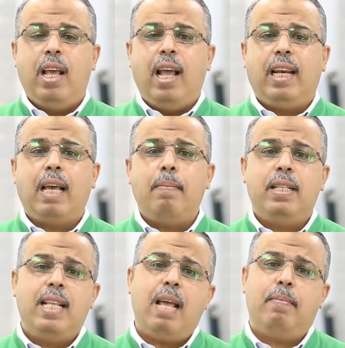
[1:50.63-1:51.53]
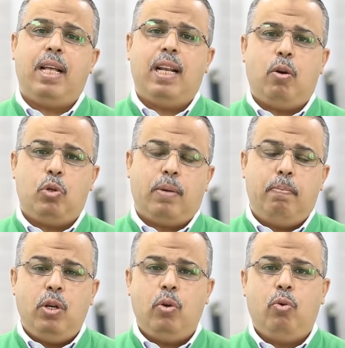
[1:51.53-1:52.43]
الكبد دائما أنا
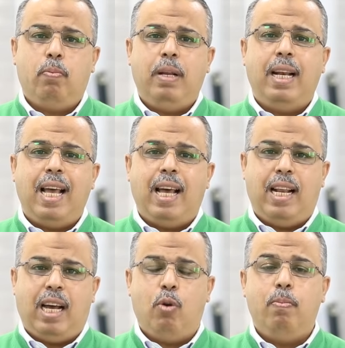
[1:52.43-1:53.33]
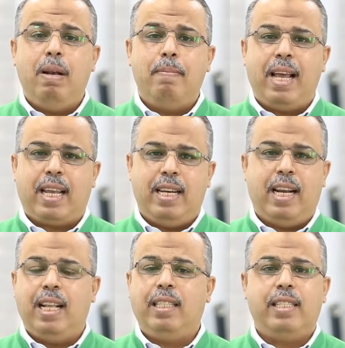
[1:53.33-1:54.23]
أشبهه بالآلة أو بالماكنة
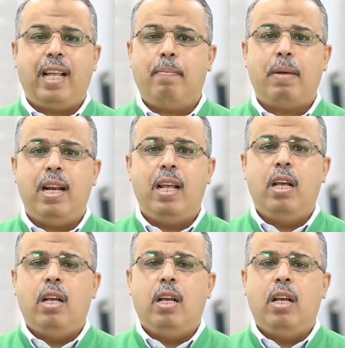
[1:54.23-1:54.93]
التي تعمل